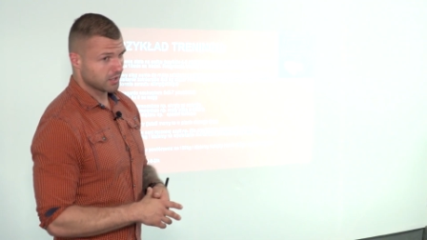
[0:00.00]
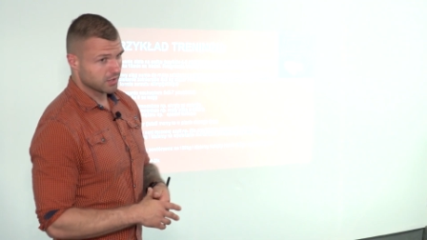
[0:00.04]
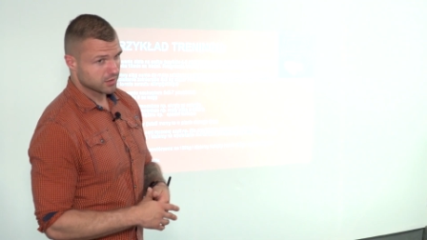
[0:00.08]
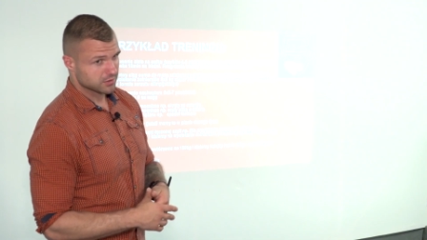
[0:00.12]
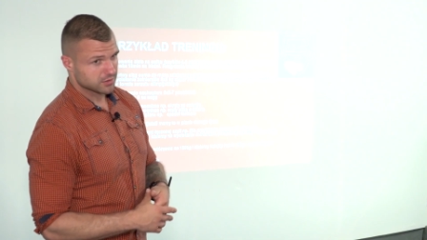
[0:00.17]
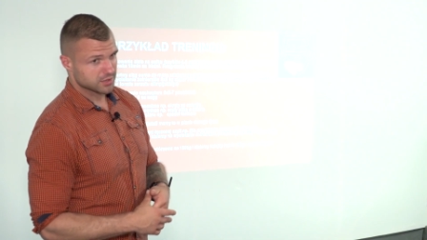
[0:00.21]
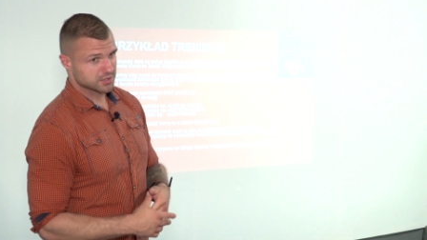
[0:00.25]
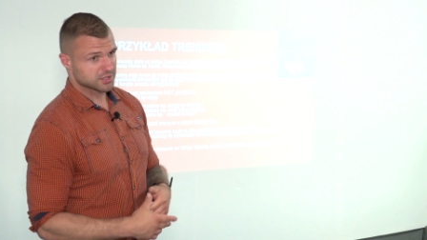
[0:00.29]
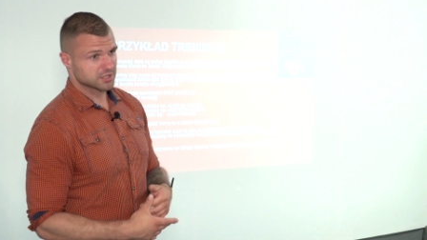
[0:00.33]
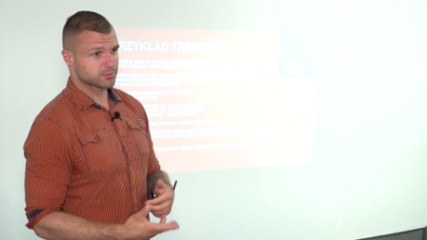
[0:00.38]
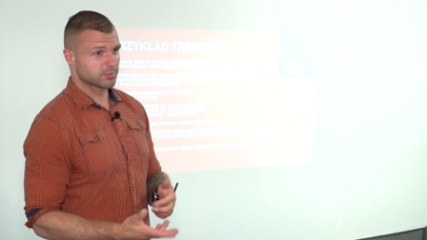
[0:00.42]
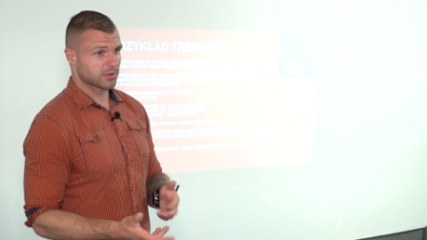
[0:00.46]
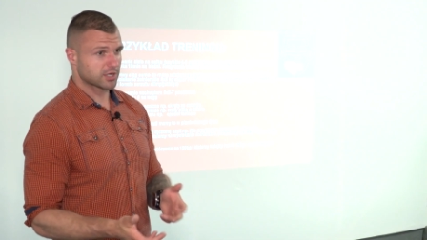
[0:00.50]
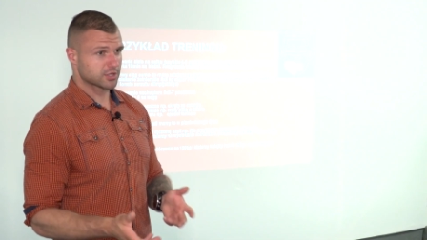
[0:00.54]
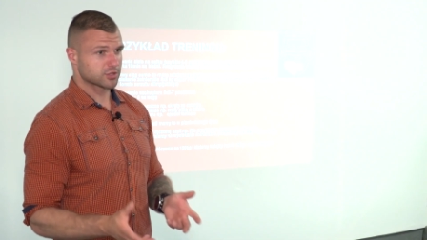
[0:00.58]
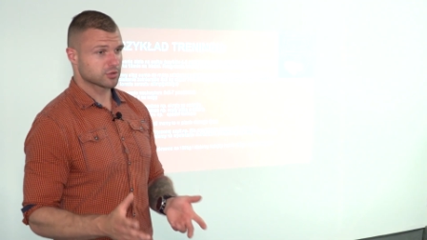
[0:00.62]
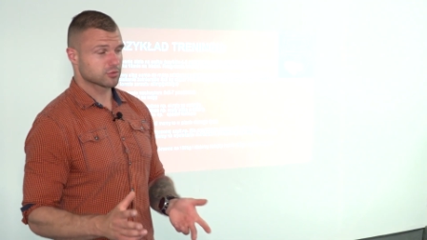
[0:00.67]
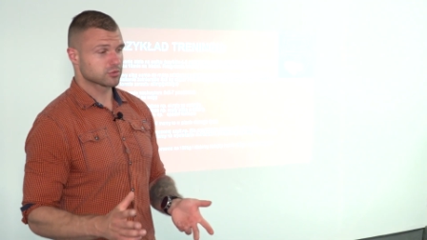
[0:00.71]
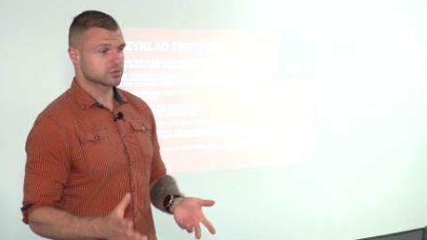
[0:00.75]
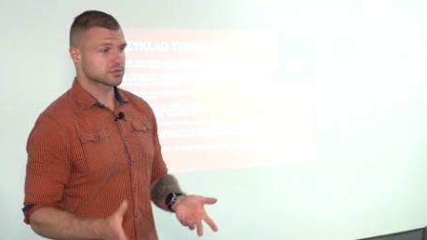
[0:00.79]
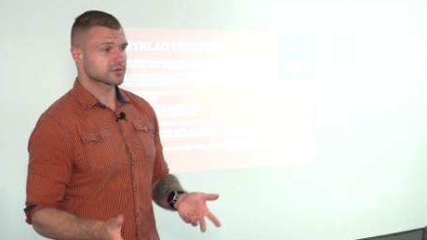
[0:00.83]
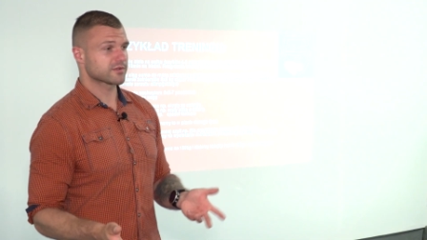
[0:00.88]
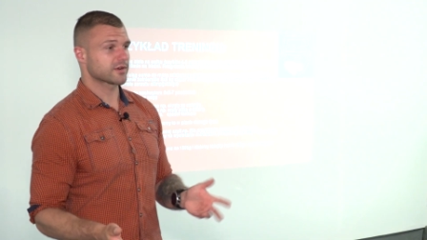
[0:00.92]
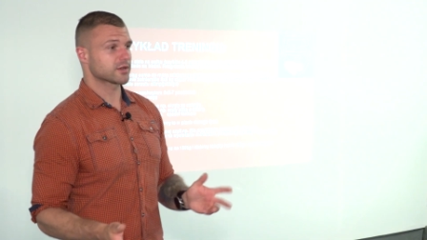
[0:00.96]
To też
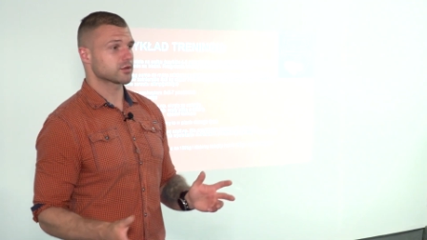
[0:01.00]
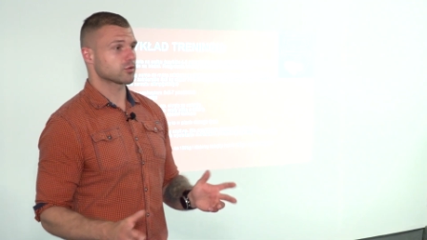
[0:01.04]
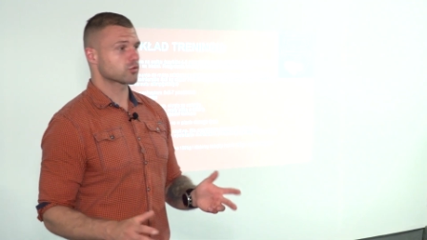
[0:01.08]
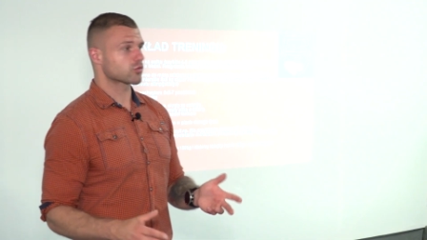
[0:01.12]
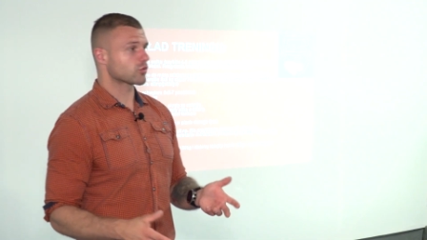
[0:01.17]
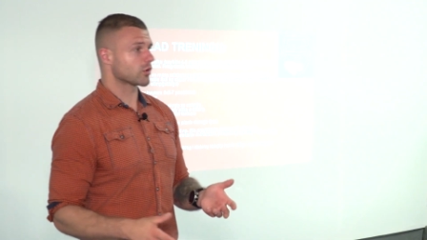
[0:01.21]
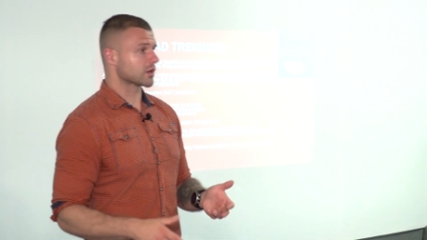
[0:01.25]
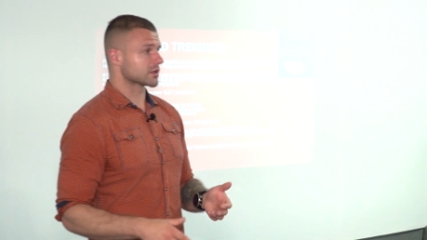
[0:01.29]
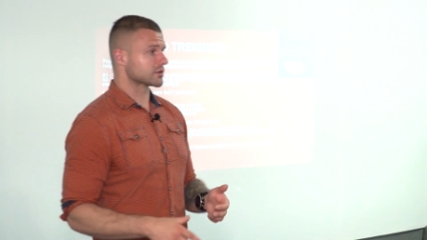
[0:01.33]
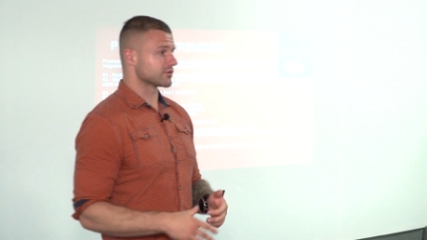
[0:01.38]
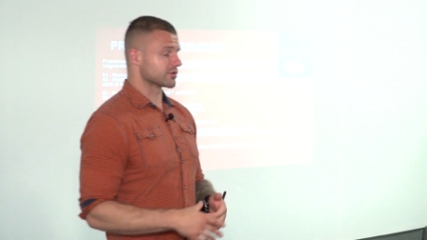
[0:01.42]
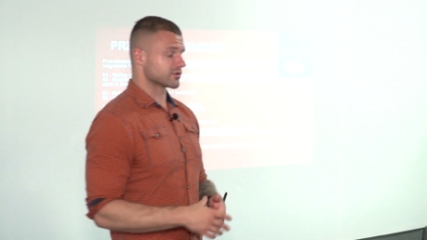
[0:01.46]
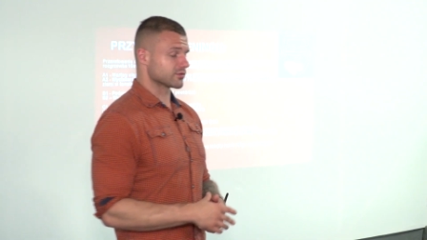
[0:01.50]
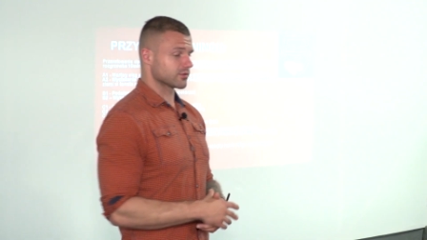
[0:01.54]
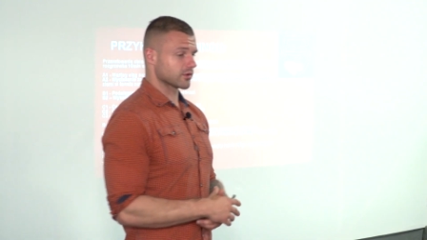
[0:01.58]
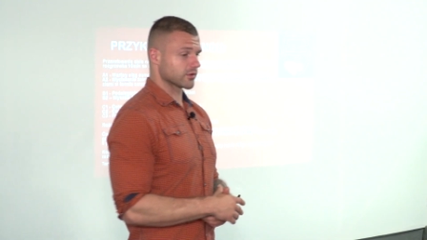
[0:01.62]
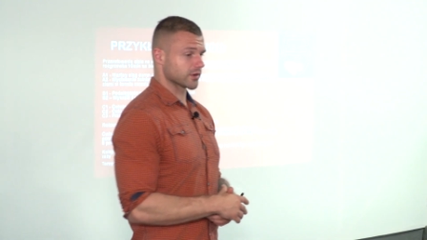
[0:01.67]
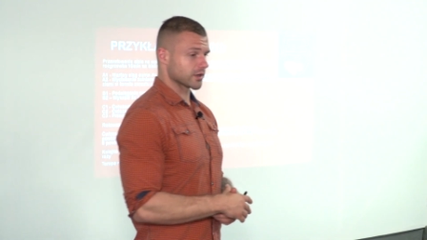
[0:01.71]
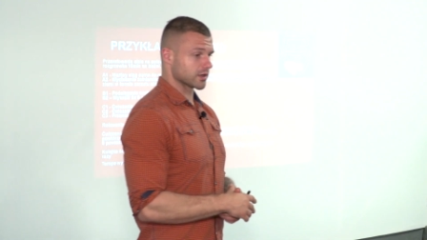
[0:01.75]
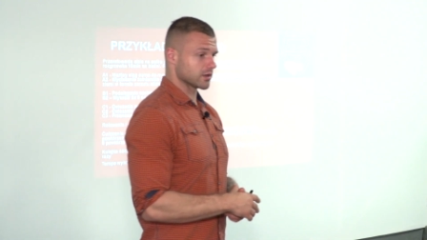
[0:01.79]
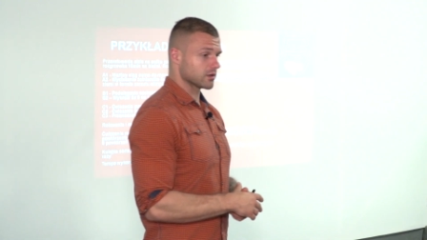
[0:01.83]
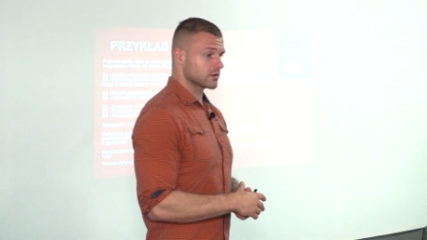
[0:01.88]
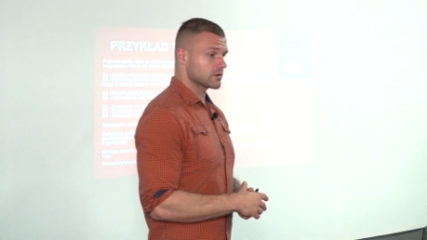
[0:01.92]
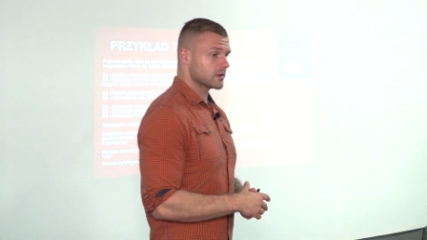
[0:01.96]
bardziej luzowanie układu
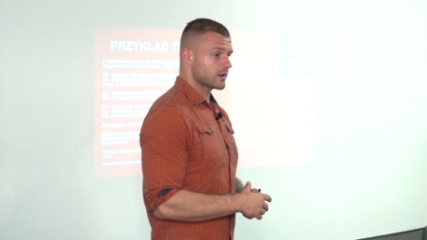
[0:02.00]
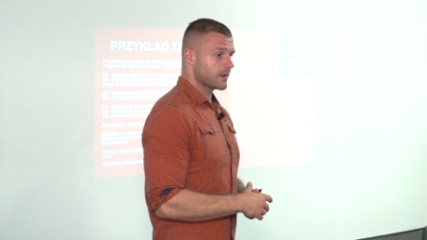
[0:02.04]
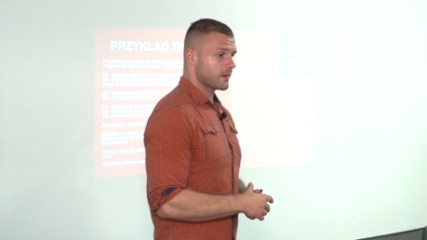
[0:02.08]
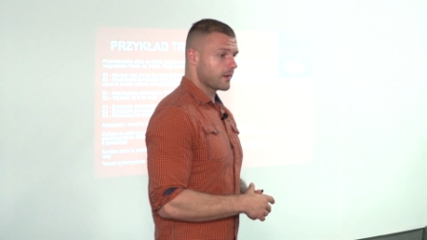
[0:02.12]
nerwowego,